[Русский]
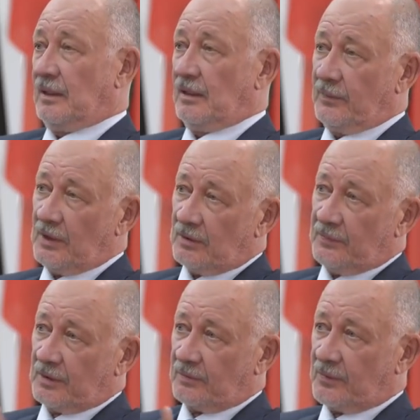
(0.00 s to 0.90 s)
И первый
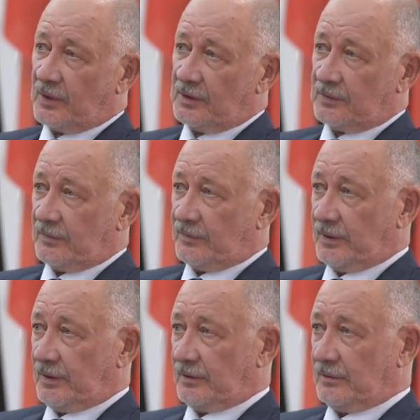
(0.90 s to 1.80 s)
объект мы покажем в
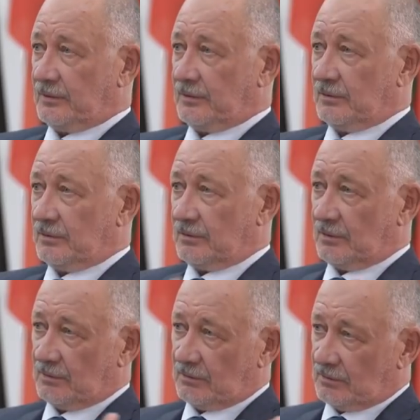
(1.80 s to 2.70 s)
апреле,
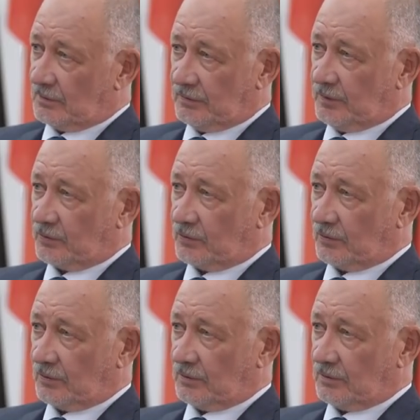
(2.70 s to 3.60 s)
совсем
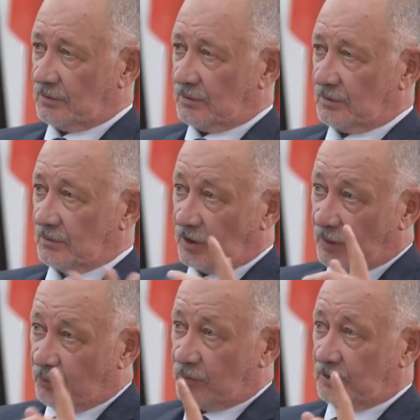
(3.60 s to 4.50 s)
скоро,
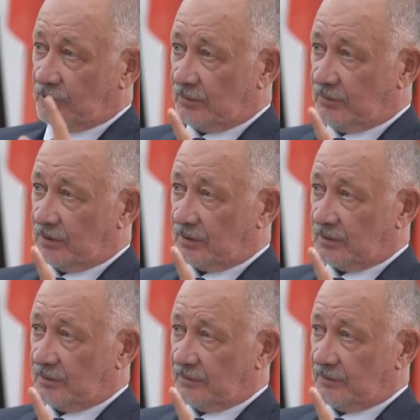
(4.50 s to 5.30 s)
работающий объект.